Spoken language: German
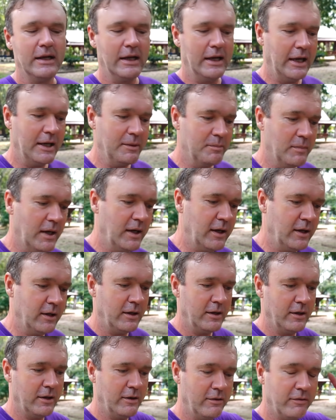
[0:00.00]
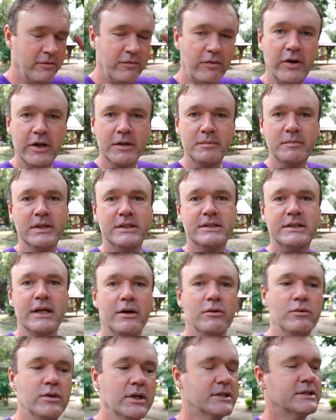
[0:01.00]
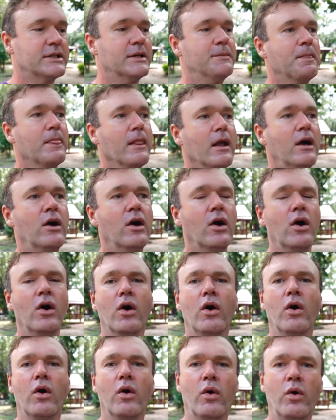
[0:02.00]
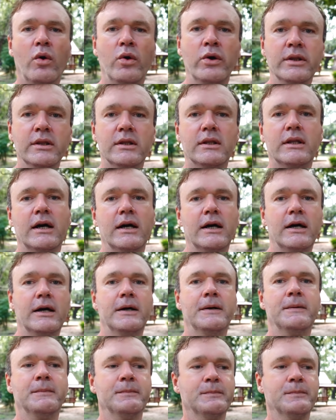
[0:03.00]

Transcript: Einmal freut mich sehr, Urs. Und äh,